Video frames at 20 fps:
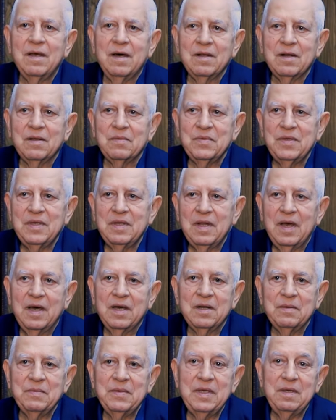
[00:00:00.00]
على العربي
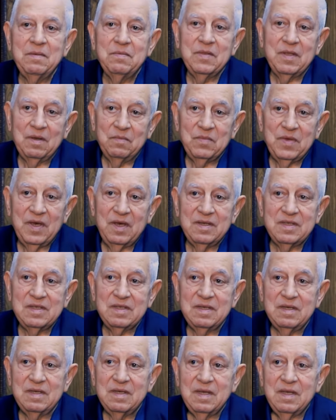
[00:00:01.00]
العربي تم
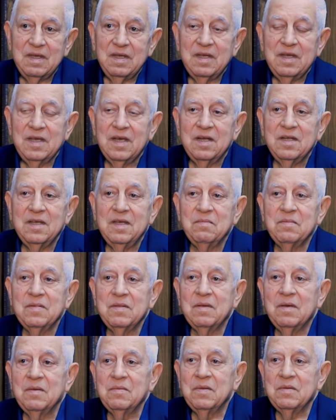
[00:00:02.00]
قاسي يعني
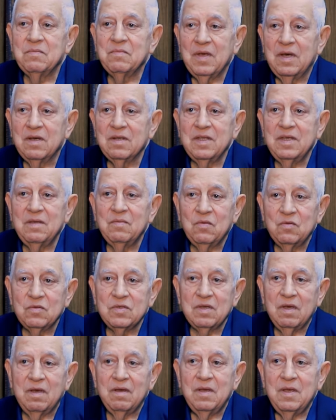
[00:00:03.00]
بتاخذي
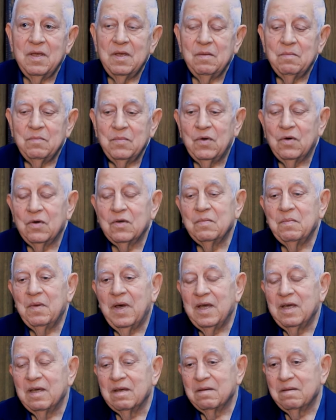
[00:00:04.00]
بوزة تقعد
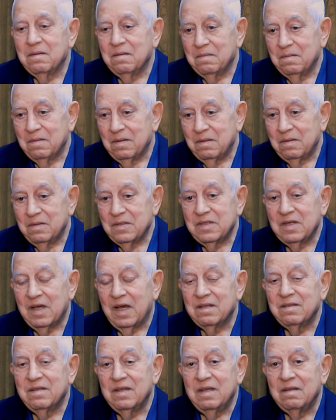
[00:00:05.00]
معك
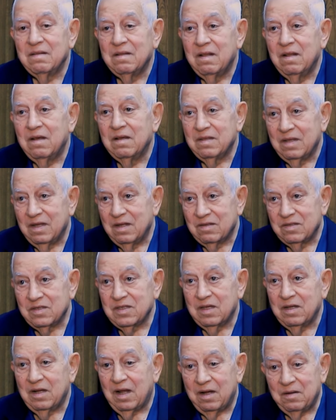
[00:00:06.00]
ساعتين ثلاثه
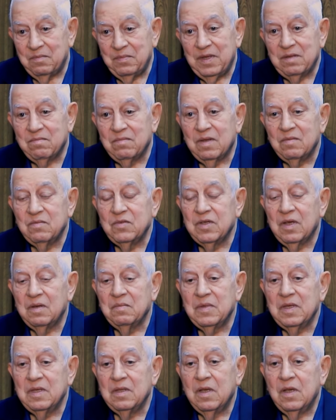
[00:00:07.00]
تصير عن بيت
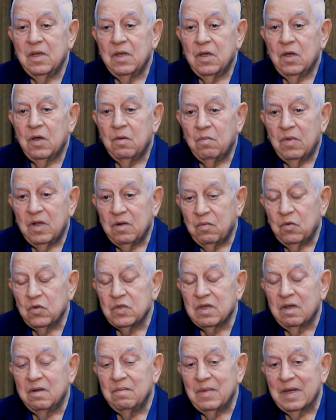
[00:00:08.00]
ترجمه اما
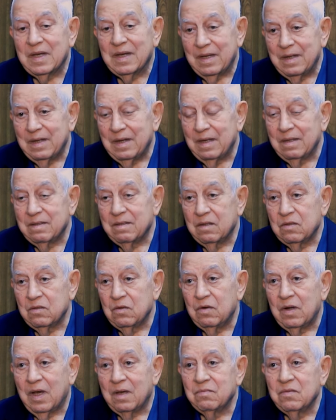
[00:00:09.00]
البوزة المكانات
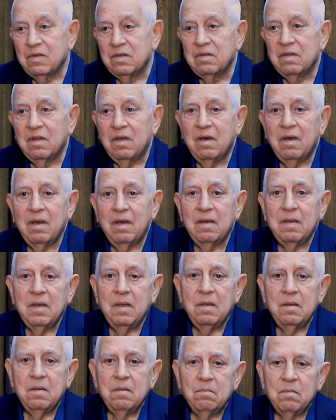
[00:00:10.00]
هذول عم تطلع
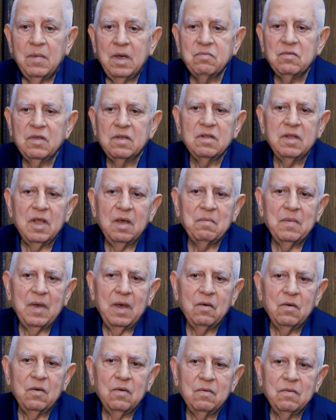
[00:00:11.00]
ما بتطلع
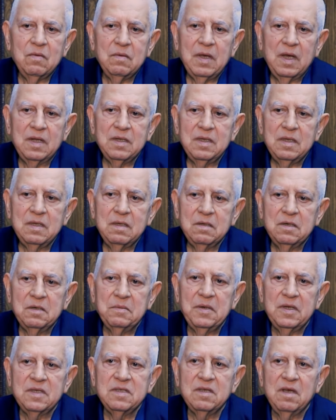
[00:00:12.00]
معه يعني
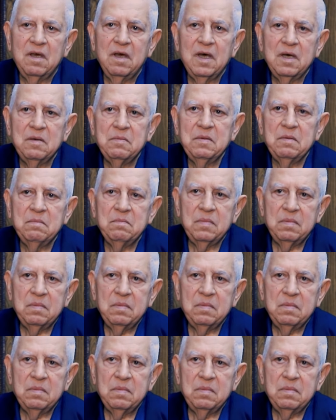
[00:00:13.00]
ربع ساعه